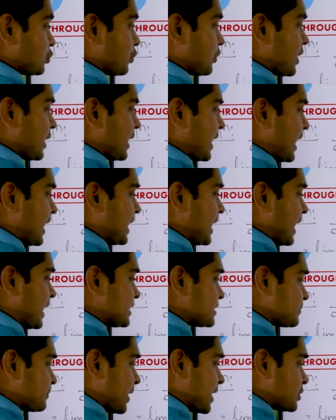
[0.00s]
টু এই
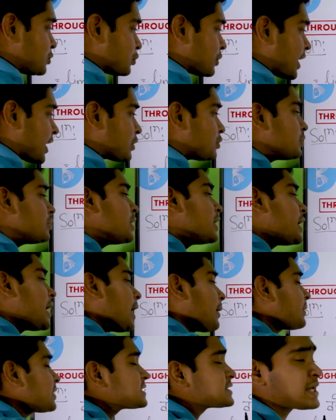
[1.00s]
এইচ বাই টুকে এখন
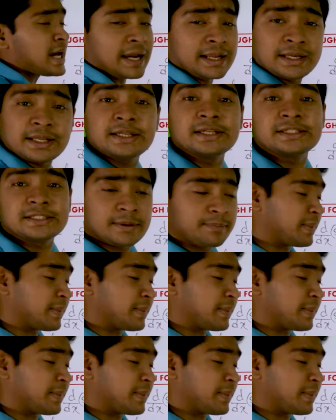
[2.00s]
আমরা সাইনের নিচে